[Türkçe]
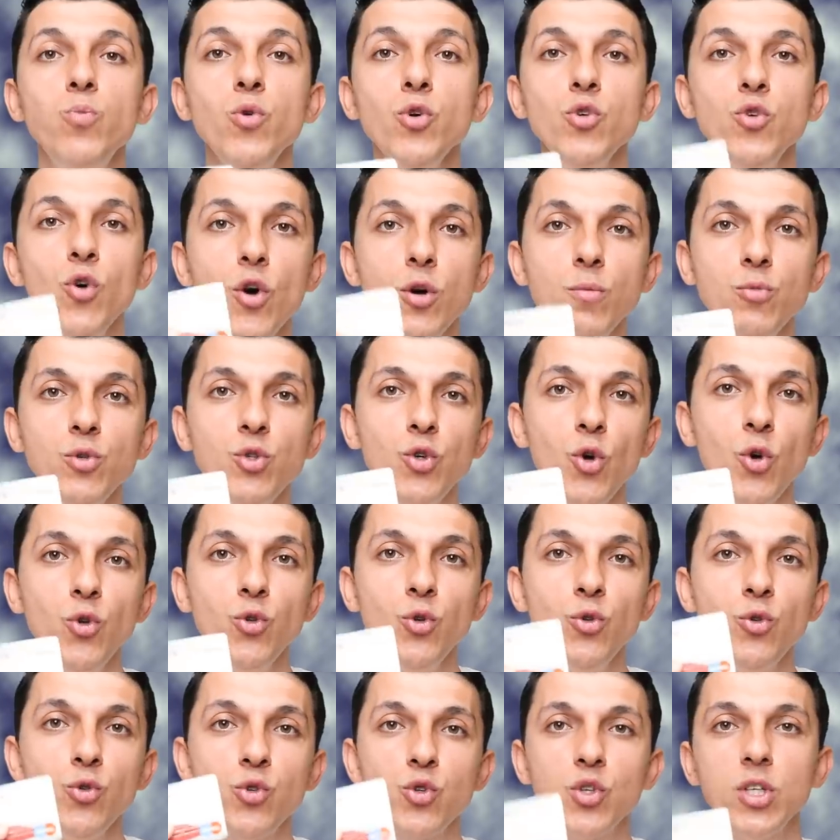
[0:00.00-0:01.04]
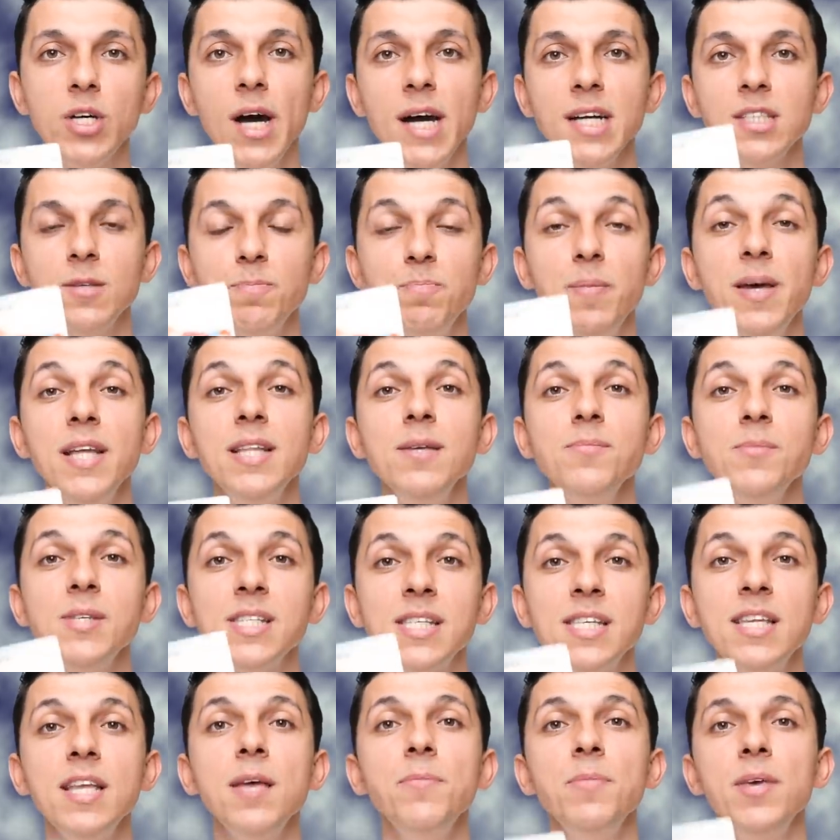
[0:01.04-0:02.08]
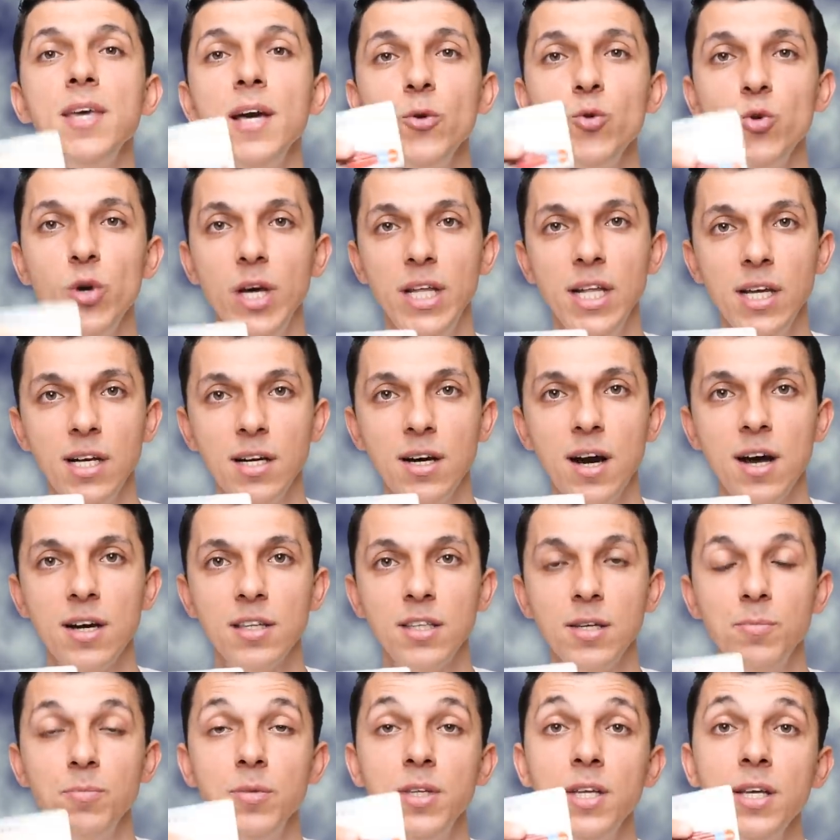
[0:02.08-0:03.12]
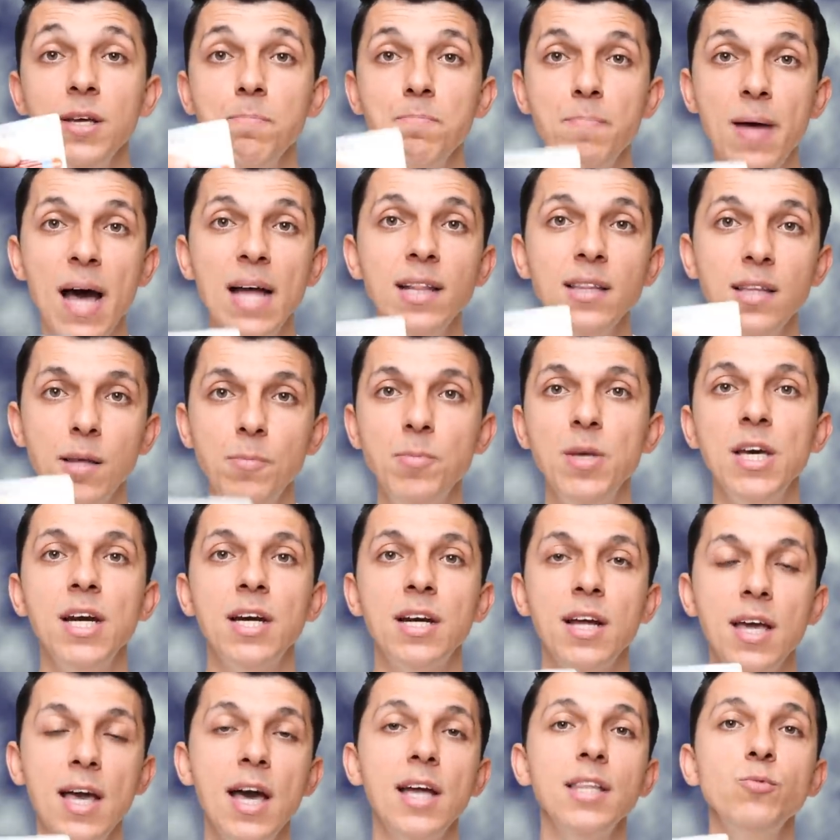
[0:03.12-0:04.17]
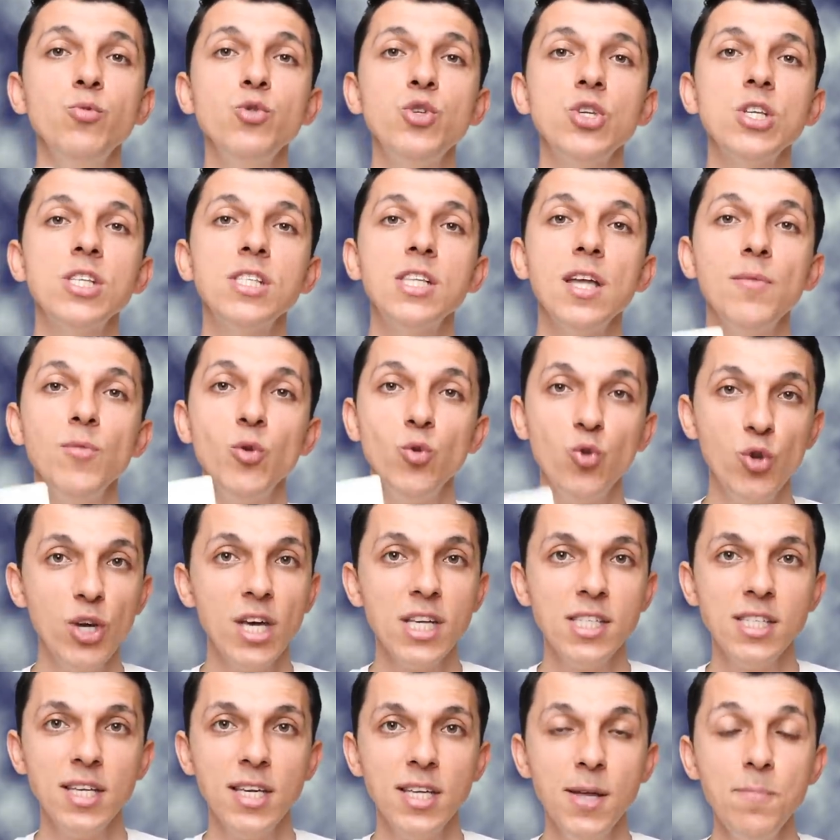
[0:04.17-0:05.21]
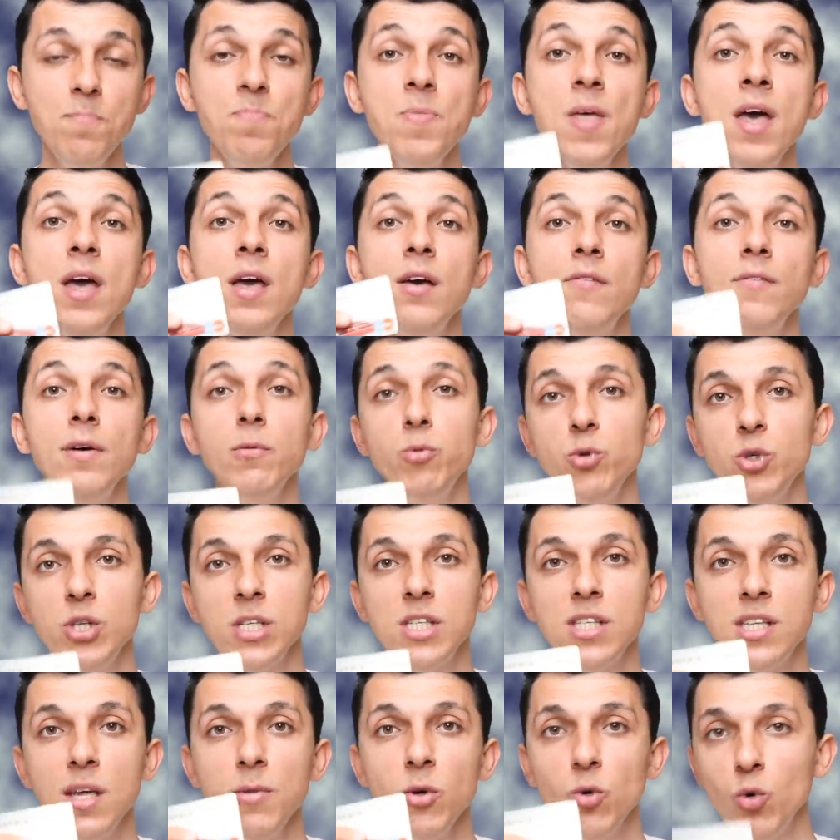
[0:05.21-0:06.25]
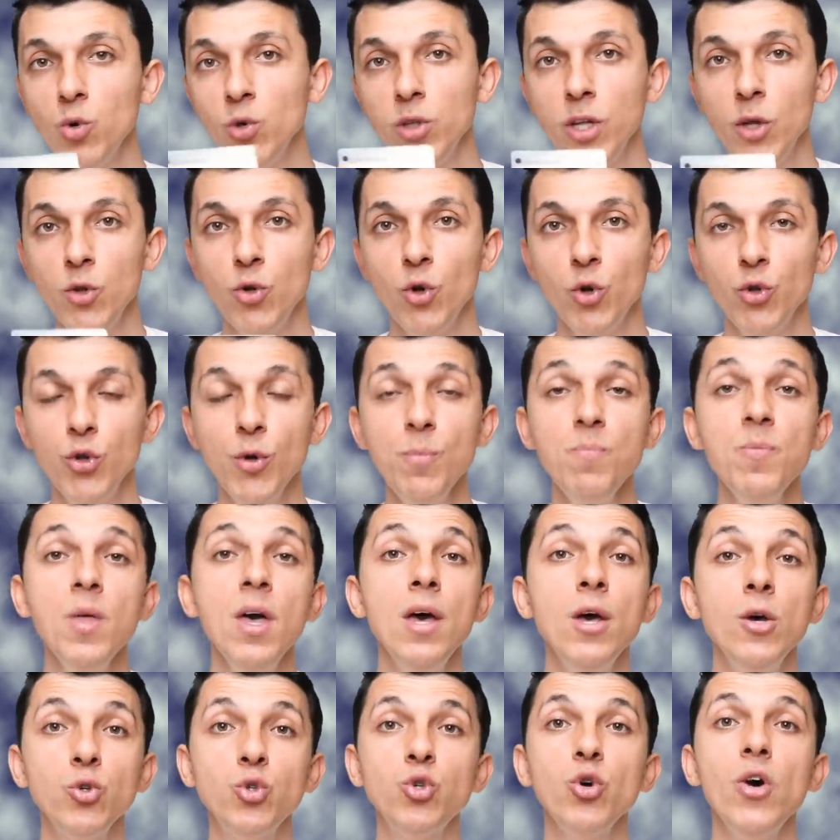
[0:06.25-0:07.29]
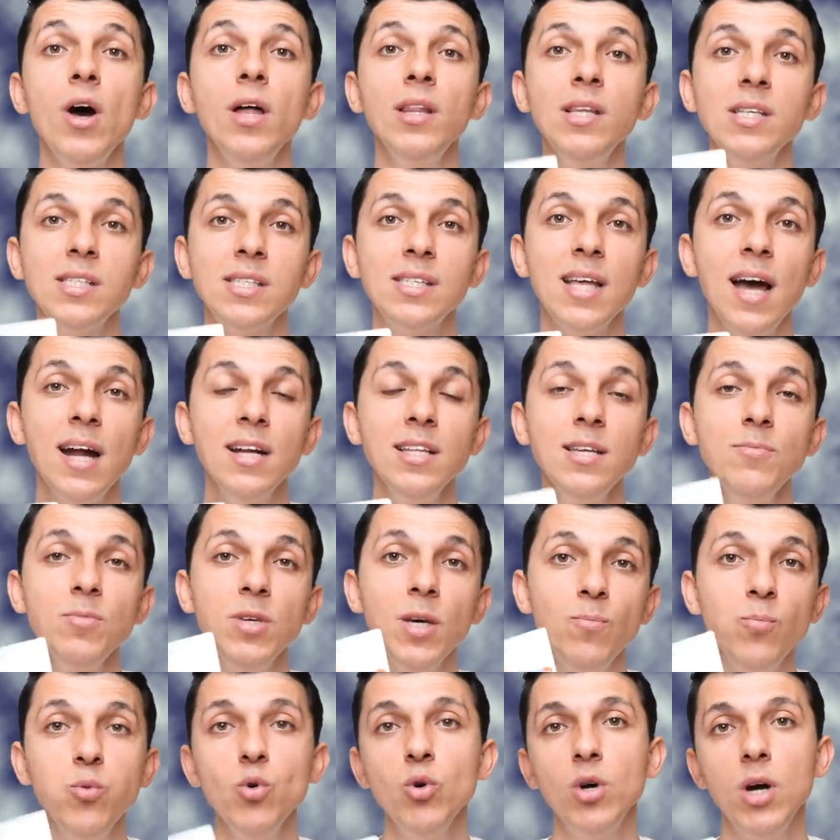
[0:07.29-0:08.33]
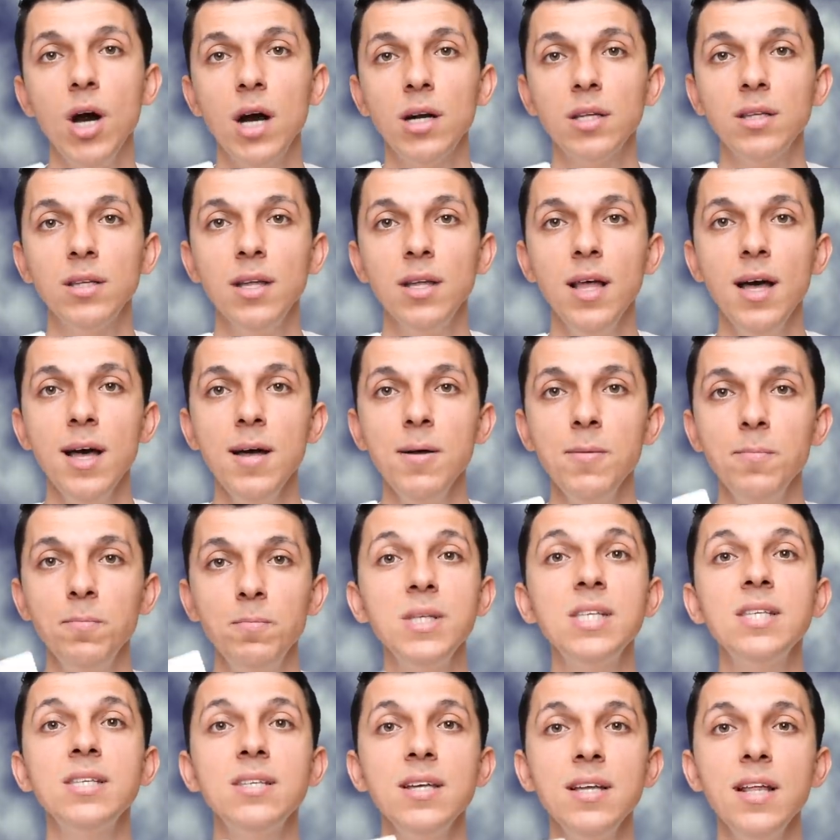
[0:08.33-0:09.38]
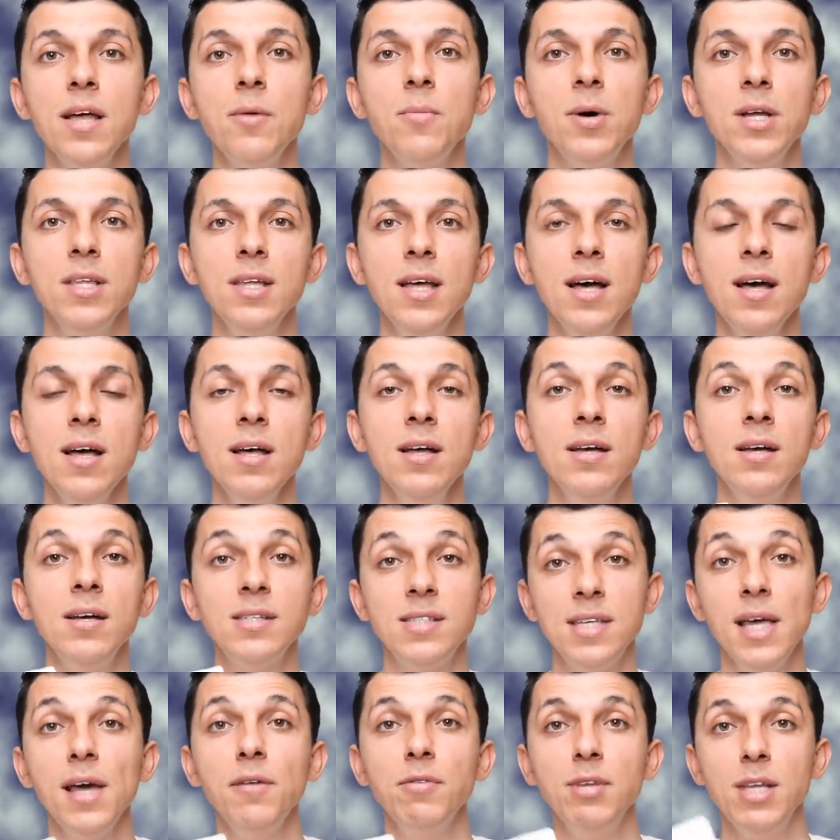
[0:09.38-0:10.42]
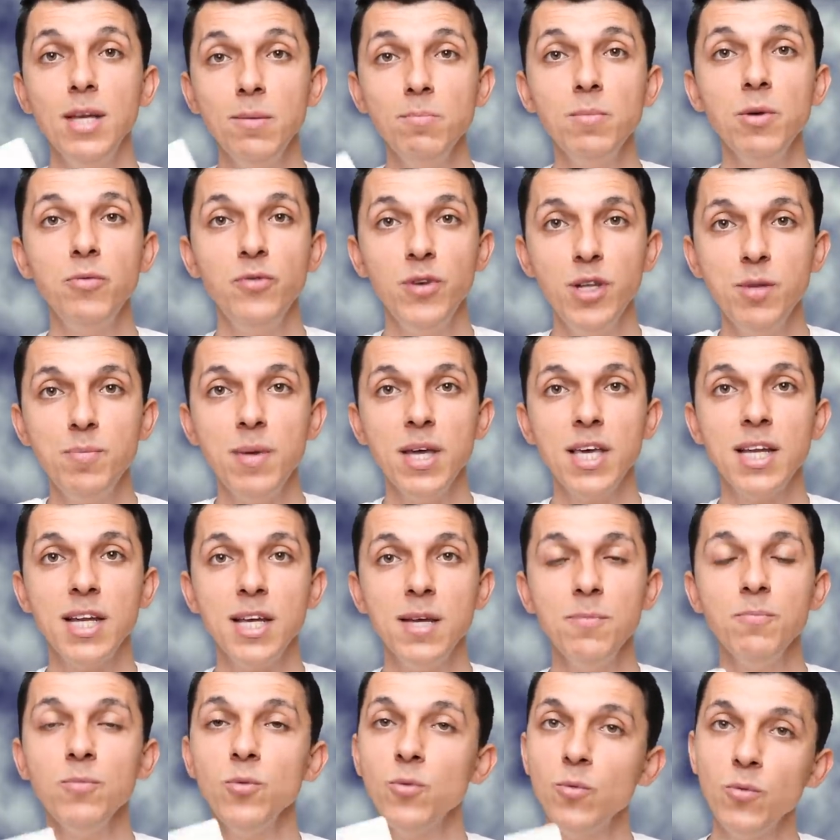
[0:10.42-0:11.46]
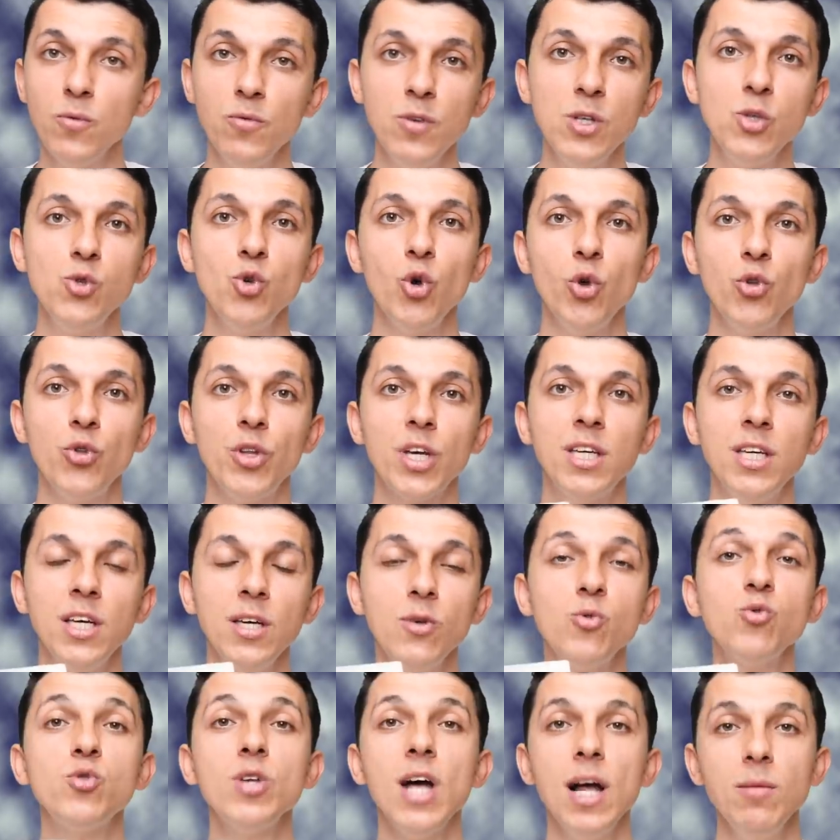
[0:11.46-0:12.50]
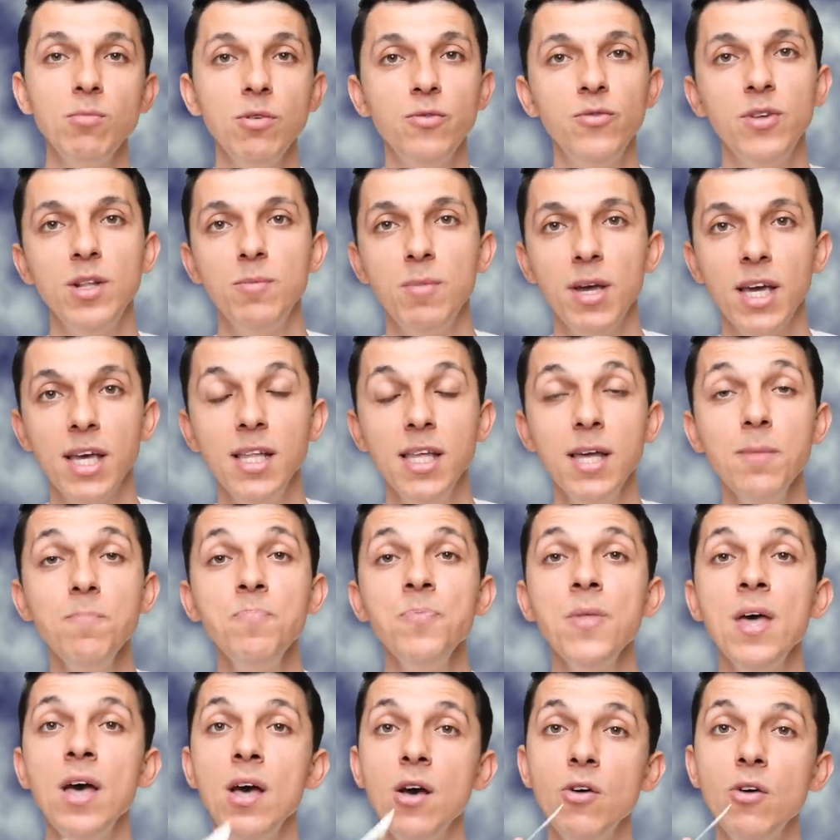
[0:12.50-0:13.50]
Bu görmüş olduğunuz kart benim Sinemia üyelik kartımdı. Ben de bir ara yani bu sistemin üyesiydim ve bu sistemi kullanıyordum. Şu an isterdim ki bu kartla bir sinemada sevdiğim bir filme gireyim, vizyondaki güzel bir filme gideyim.